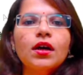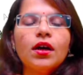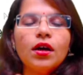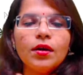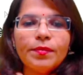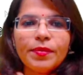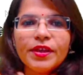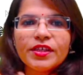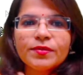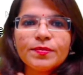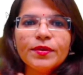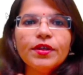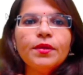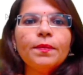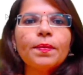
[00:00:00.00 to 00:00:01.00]

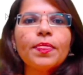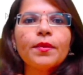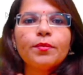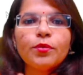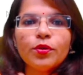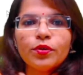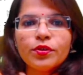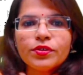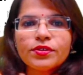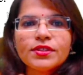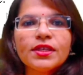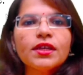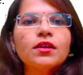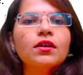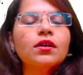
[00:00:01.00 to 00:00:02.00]
प्लेसमेंट
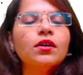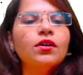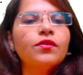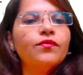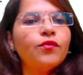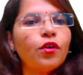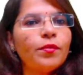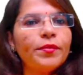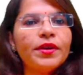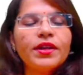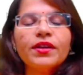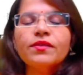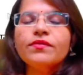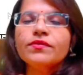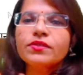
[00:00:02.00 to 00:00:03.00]
प्रोग्नोस्टिक
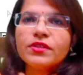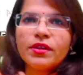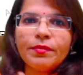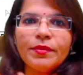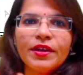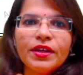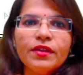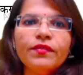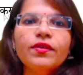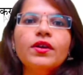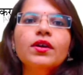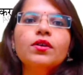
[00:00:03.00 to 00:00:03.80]
फॉर्मेटिव समेटिव